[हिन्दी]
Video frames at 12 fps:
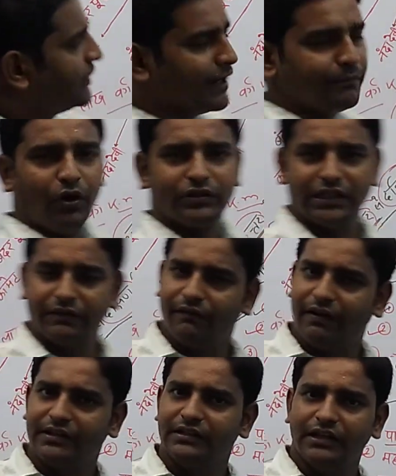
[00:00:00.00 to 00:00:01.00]
या भौतिक
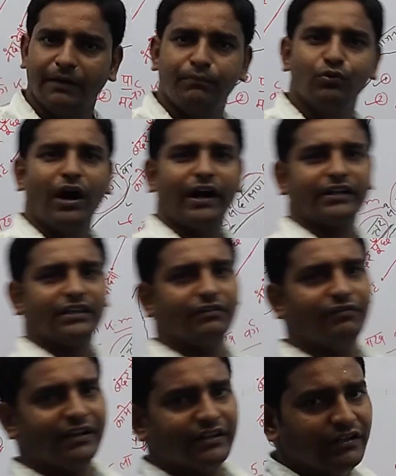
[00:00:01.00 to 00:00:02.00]
विभाजन या भू आकृतिक
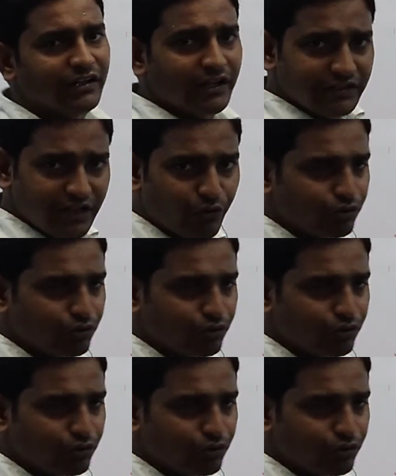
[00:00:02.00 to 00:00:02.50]
विभाजन या